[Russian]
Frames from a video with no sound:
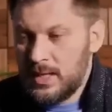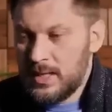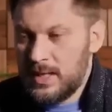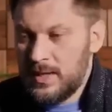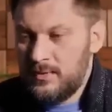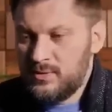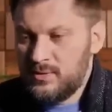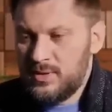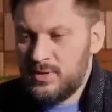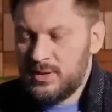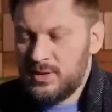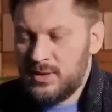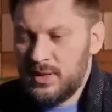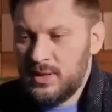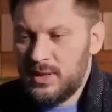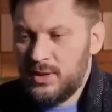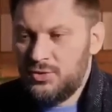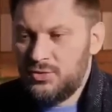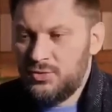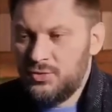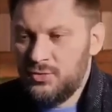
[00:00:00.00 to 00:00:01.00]
Я все-таки
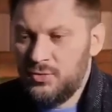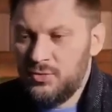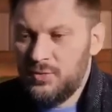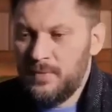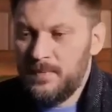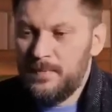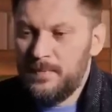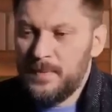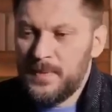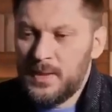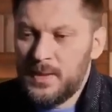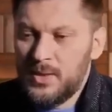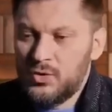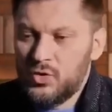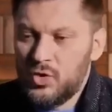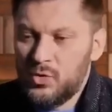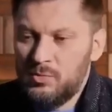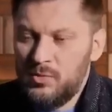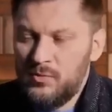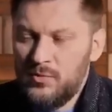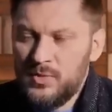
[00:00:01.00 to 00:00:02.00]
хочу,
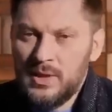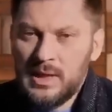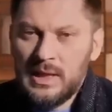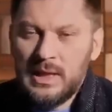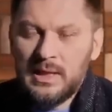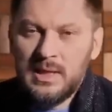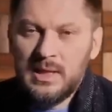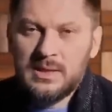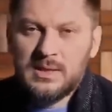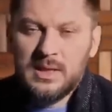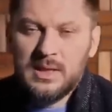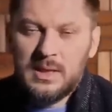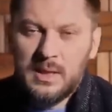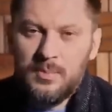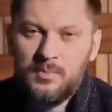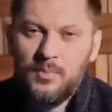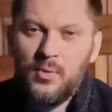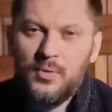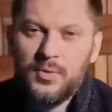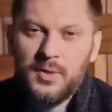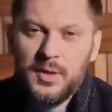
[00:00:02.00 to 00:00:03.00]
чтобы вы наконец-таки
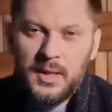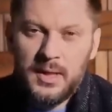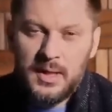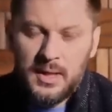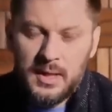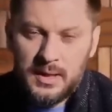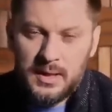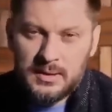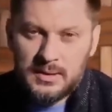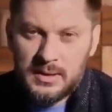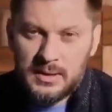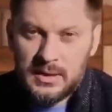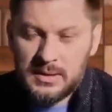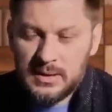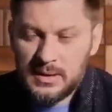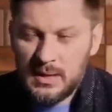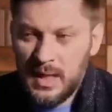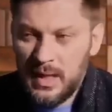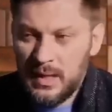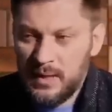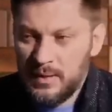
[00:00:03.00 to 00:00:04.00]
поняли и
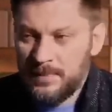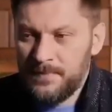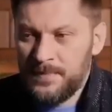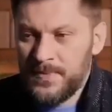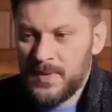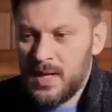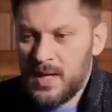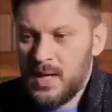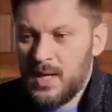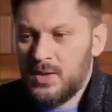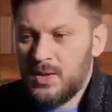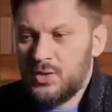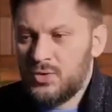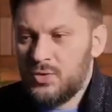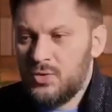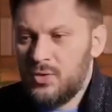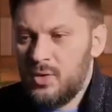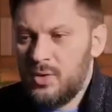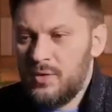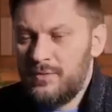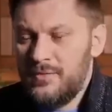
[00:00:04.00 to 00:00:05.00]
осознали,
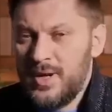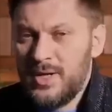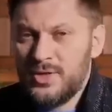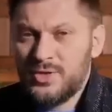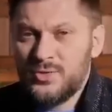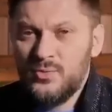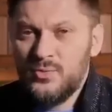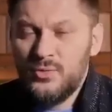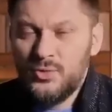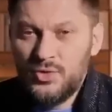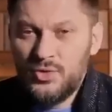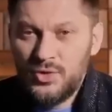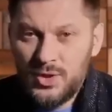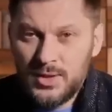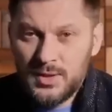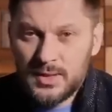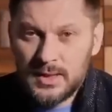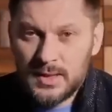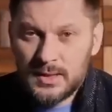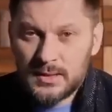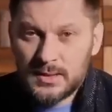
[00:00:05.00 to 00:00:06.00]
что ваш
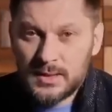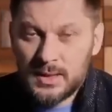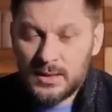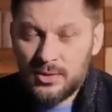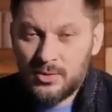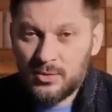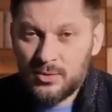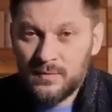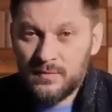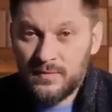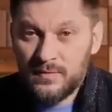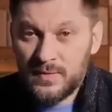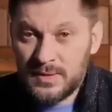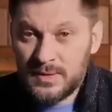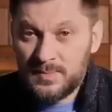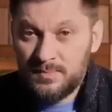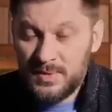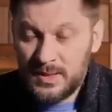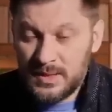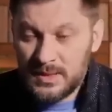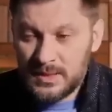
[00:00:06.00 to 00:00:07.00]
мужчина, с которым вы
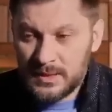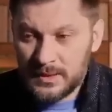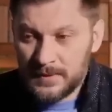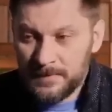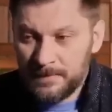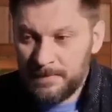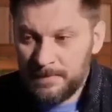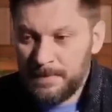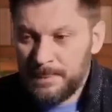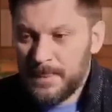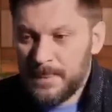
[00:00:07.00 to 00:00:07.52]
спите,